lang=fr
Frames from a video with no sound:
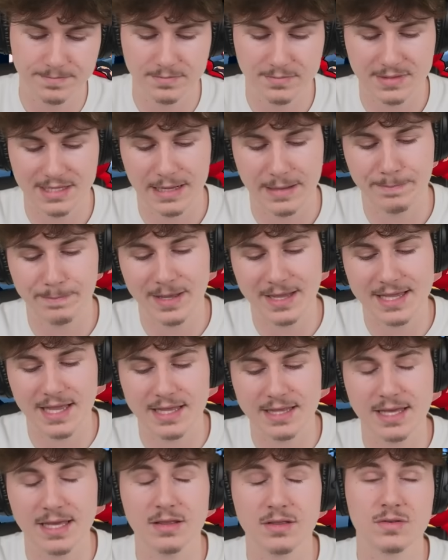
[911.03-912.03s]
T'as pas
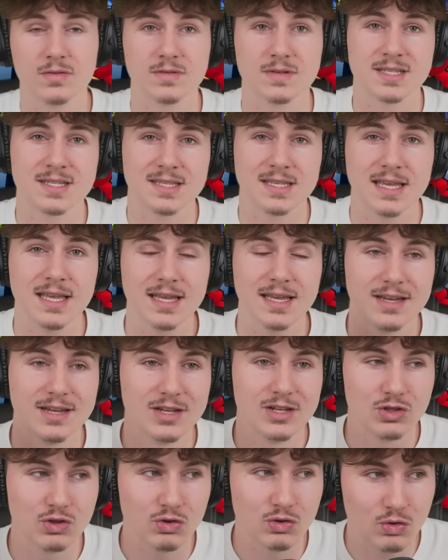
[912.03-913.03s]
gagné. Donc oh,
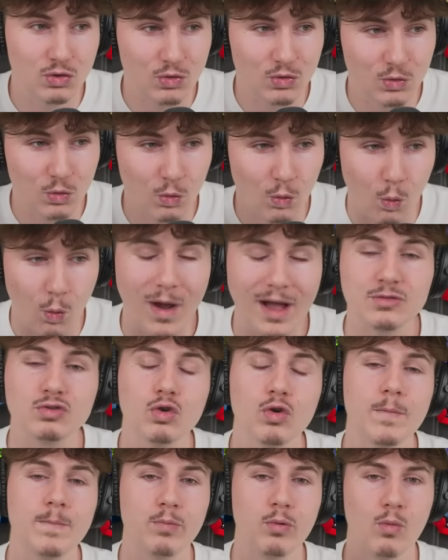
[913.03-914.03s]
c'est
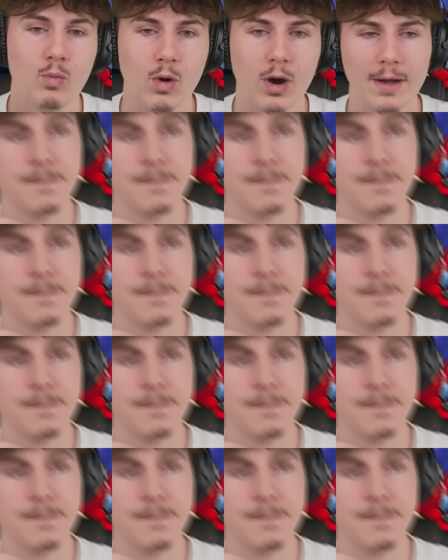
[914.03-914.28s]
3-2 pour moi.